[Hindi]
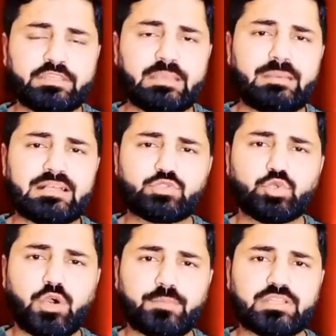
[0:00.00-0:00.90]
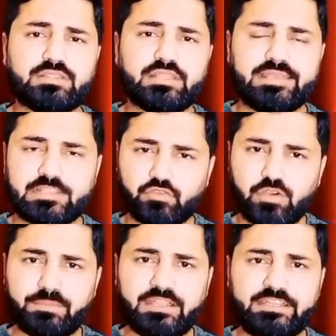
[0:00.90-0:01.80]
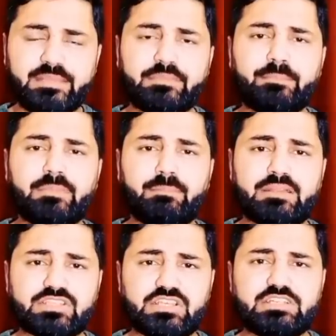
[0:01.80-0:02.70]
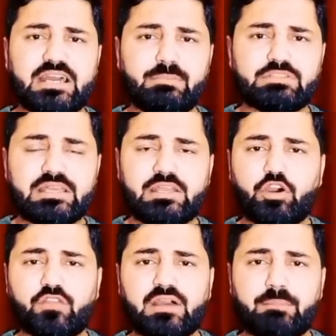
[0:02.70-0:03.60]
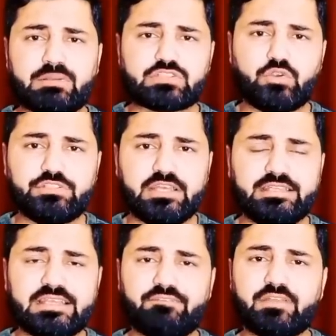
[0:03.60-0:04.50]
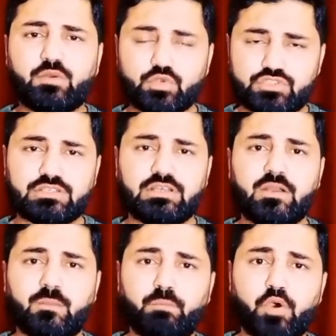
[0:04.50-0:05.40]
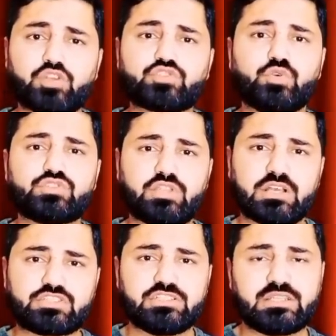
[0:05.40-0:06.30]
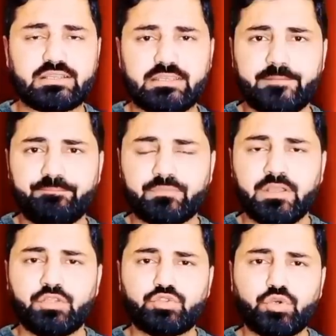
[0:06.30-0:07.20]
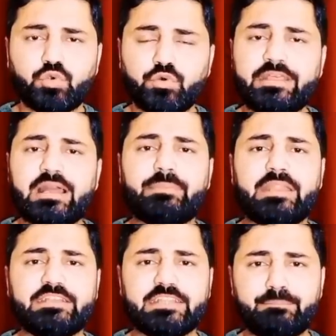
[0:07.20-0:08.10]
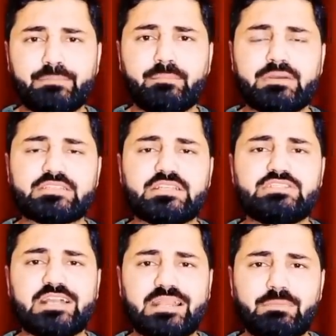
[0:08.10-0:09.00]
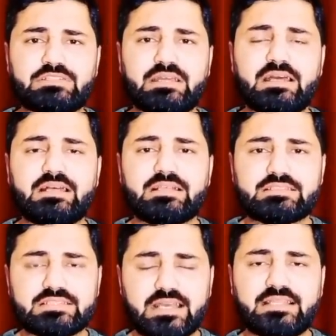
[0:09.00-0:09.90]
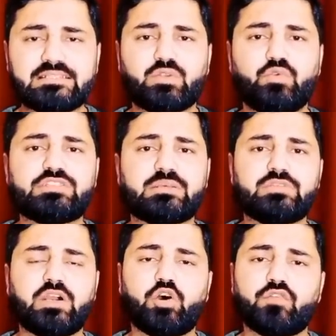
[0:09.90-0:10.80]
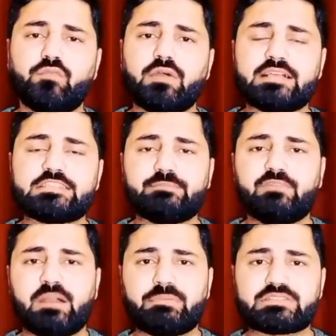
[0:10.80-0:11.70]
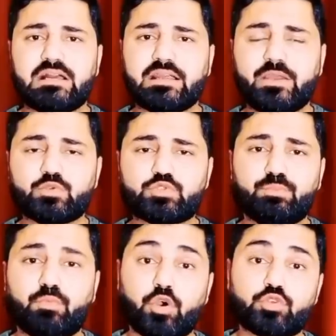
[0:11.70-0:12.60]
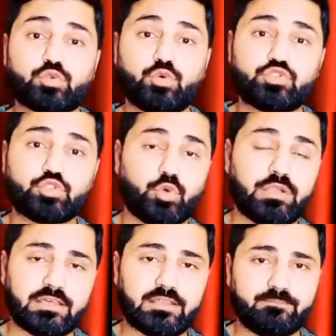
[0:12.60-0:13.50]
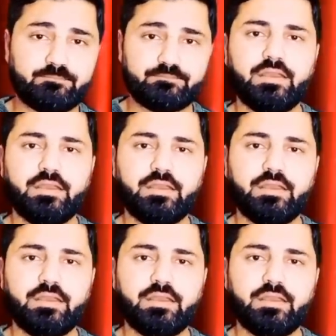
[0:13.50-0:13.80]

उनके पास दो ऑप्शन थे या तो वो अपनी टीम के मेंबर्स की जान बचाएं और वापस लौट जाएं या फिर उस बॉक्स को सुरक्षित रखें तो उन्होंने अपने टीम मेंबर्स की जान बचाना ज्यादा जरूरी समझा और वो वहां से वापस आ गए उस बॉक्स को छोड़कर